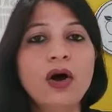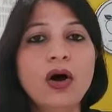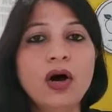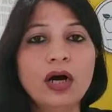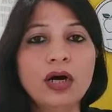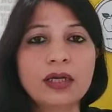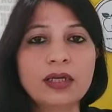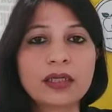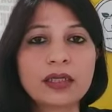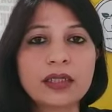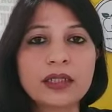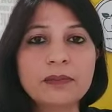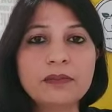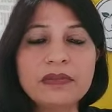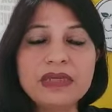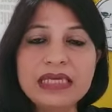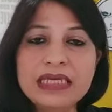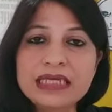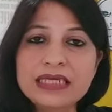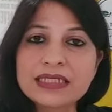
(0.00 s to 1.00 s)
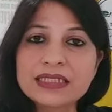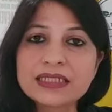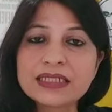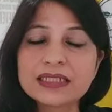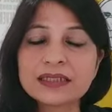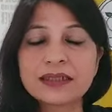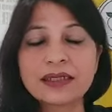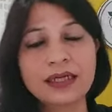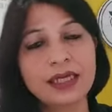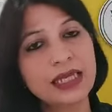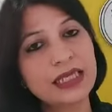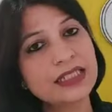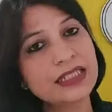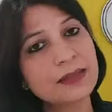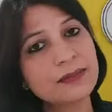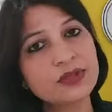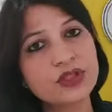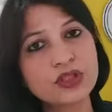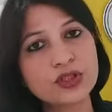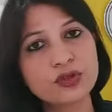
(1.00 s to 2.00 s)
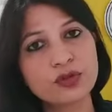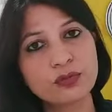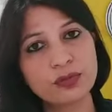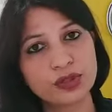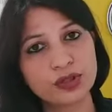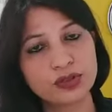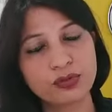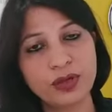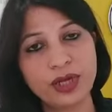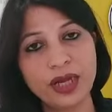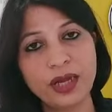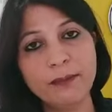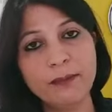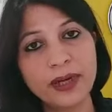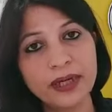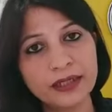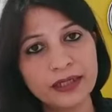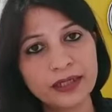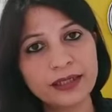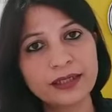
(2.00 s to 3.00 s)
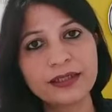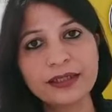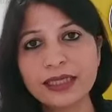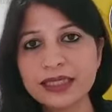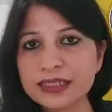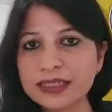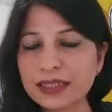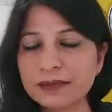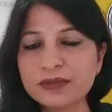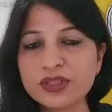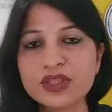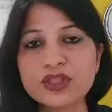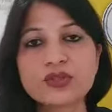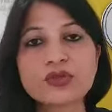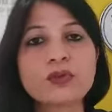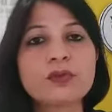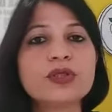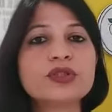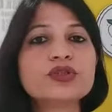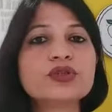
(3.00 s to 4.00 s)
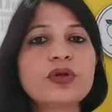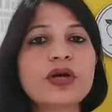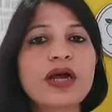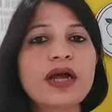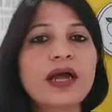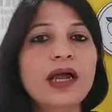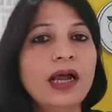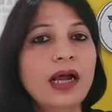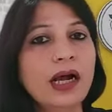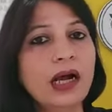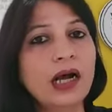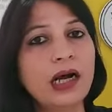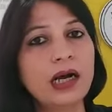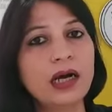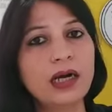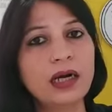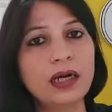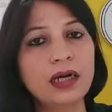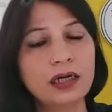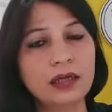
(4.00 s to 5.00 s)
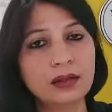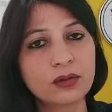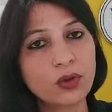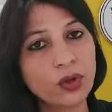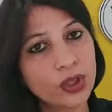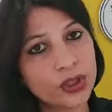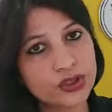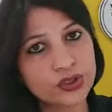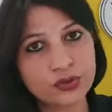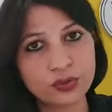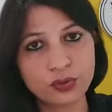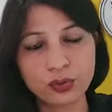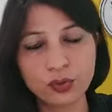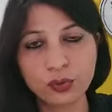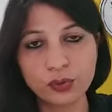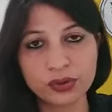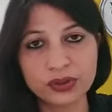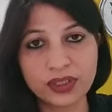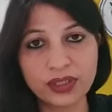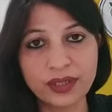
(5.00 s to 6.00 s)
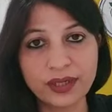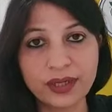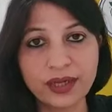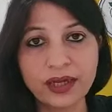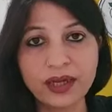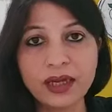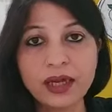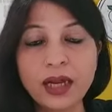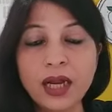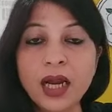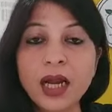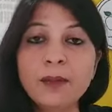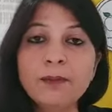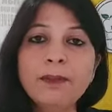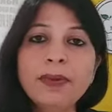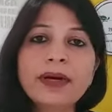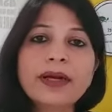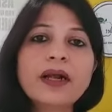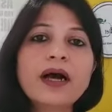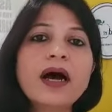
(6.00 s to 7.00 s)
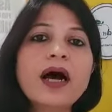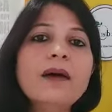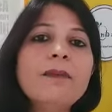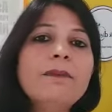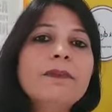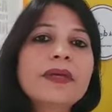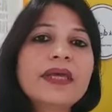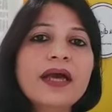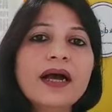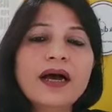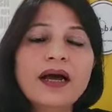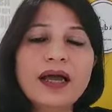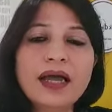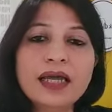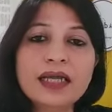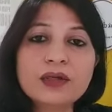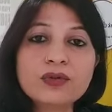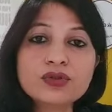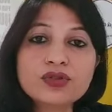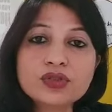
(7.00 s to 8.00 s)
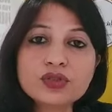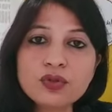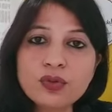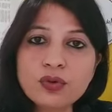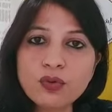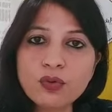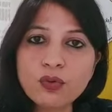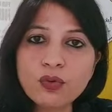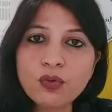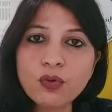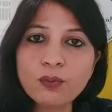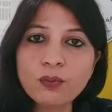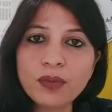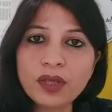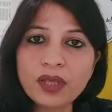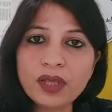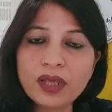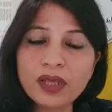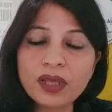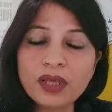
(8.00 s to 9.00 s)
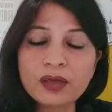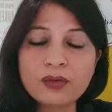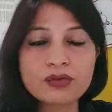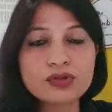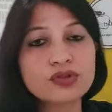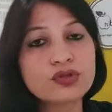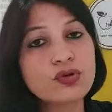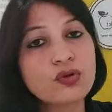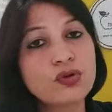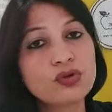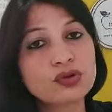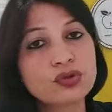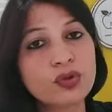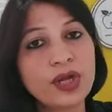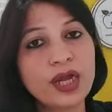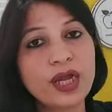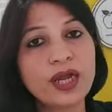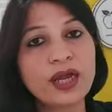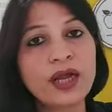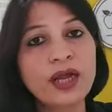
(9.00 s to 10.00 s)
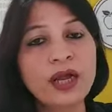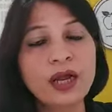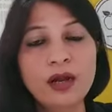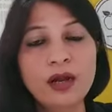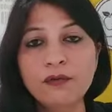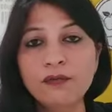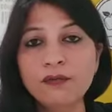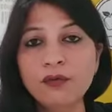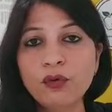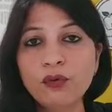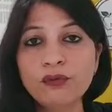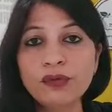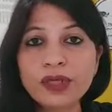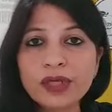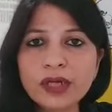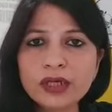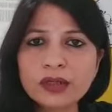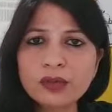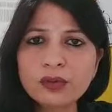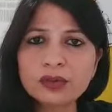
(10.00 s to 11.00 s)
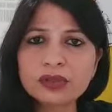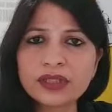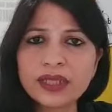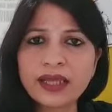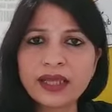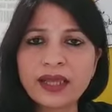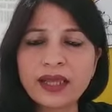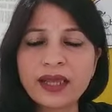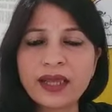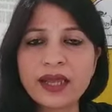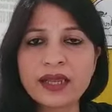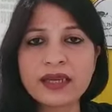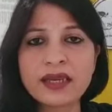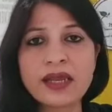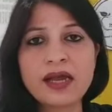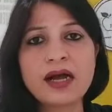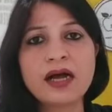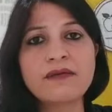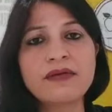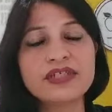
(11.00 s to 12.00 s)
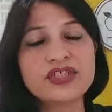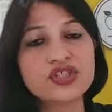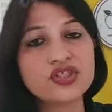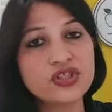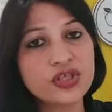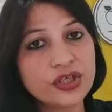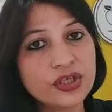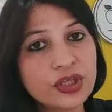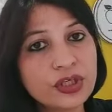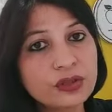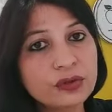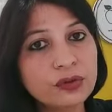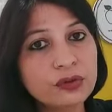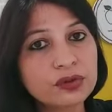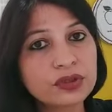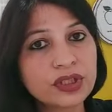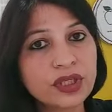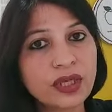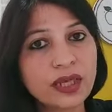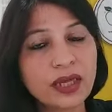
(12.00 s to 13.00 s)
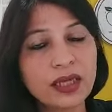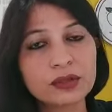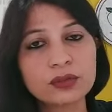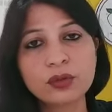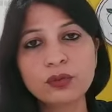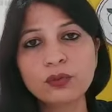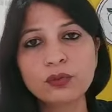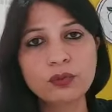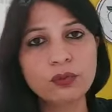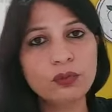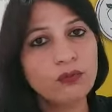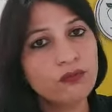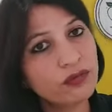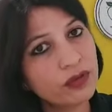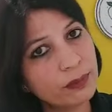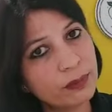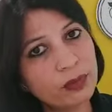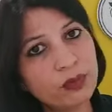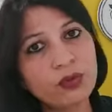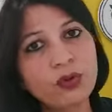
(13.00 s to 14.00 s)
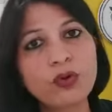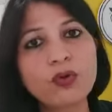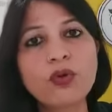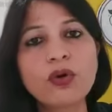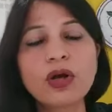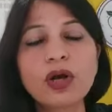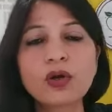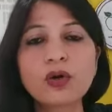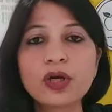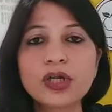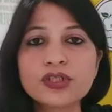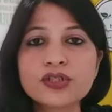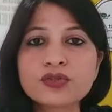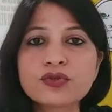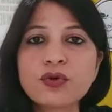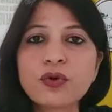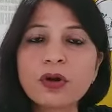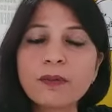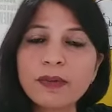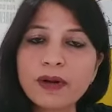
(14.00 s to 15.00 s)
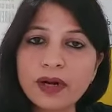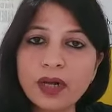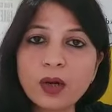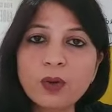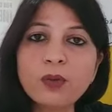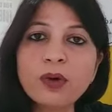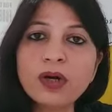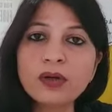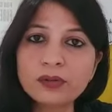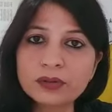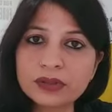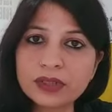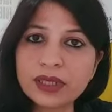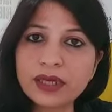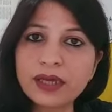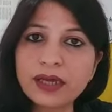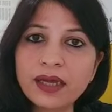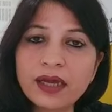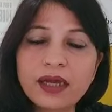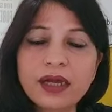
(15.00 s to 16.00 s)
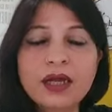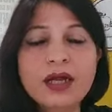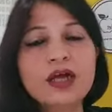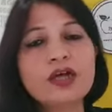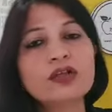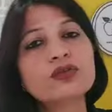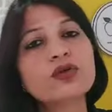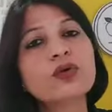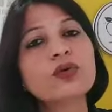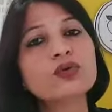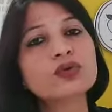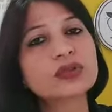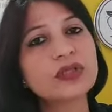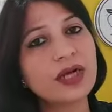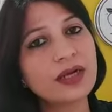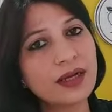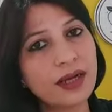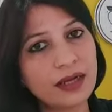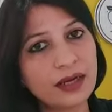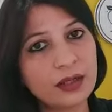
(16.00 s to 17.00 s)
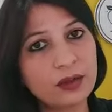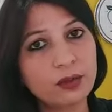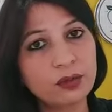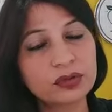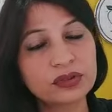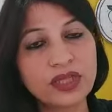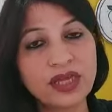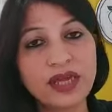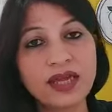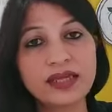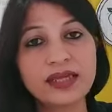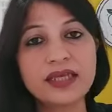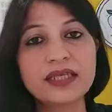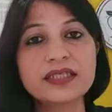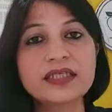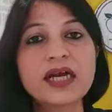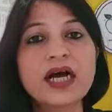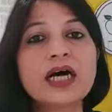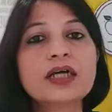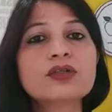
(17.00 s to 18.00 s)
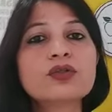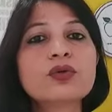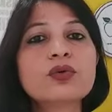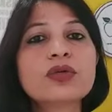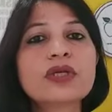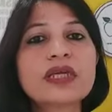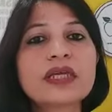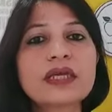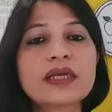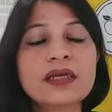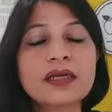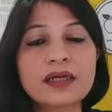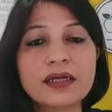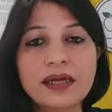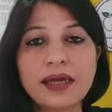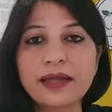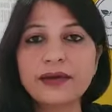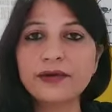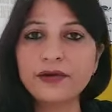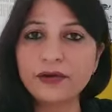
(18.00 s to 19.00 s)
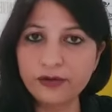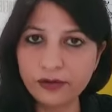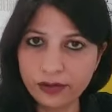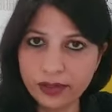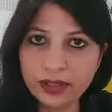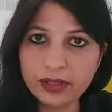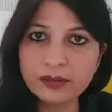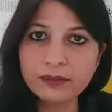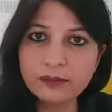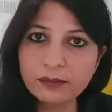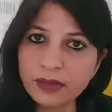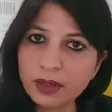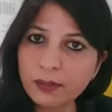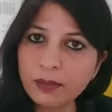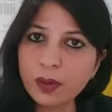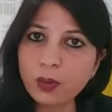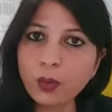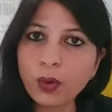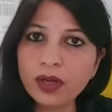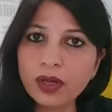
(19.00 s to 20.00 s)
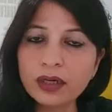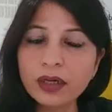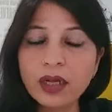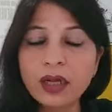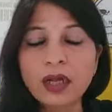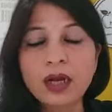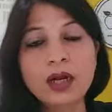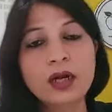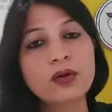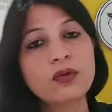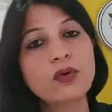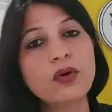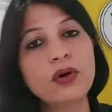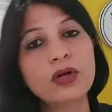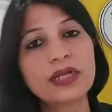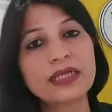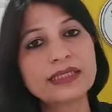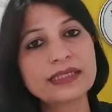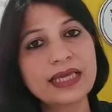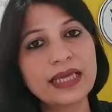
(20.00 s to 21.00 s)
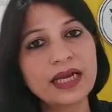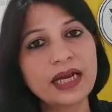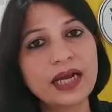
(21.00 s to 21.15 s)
और मीट इन सब चीज़ों में जो है मटन इन सब चीज़ों में जो है कोलेस्ट्रॉल होता है पर अब क्या है कुछ लोगों में कुछ लोग जो हैं वो वीगन होते हैं या वेजिटेरियन होते हैं तो फिर भी उन लोगों का कोलेस्ट्रॉल बढ़ा हुआ होता है तो उसका कारण होता है कि या तो उनकी हेरिटरी नंबर वन और इसके